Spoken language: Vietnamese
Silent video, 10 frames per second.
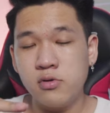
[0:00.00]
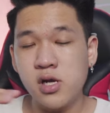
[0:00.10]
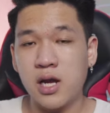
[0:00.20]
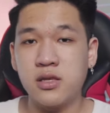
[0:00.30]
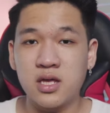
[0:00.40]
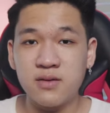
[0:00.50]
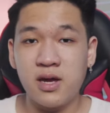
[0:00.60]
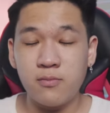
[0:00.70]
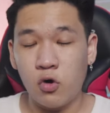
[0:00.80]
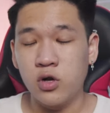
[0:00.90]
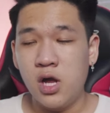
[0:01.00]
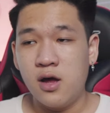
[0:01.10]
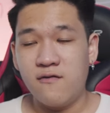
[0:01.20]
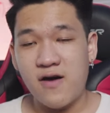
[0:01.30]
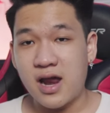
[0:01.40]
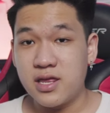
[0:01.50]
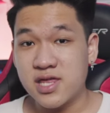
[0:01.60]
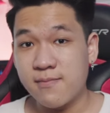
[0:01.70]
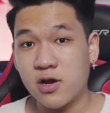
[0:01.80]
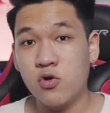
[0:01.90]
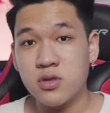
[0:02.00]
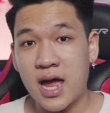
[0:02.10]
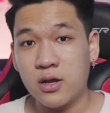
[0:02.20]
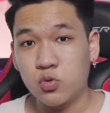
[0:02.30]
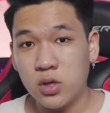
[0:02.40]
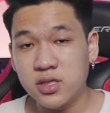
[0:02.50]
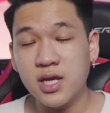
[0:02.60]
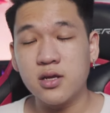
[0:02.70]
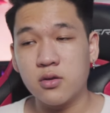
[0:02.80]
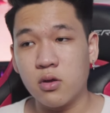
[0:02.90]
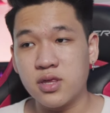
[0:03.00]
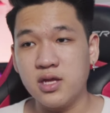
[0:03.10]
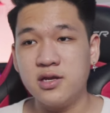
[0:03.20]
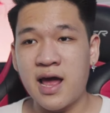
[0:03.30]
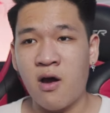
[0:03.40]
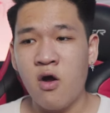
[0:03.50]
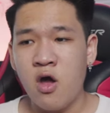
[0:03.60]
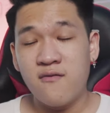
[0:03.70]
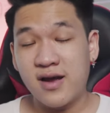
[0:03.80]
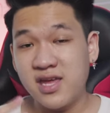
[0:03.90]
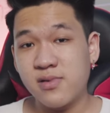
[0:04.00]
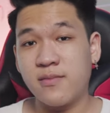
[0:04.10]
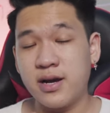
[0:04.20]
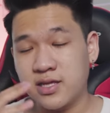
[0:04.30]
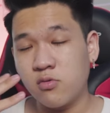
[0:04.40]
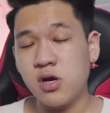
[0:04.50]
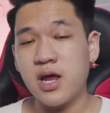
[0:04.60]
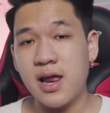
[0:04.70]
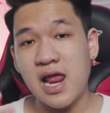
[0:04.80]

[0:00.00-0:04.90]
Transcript: những cái cm một và để xem là cái độ dài tùy thích nó sẽ như nào và khi mà các bạn để tóc ướt á,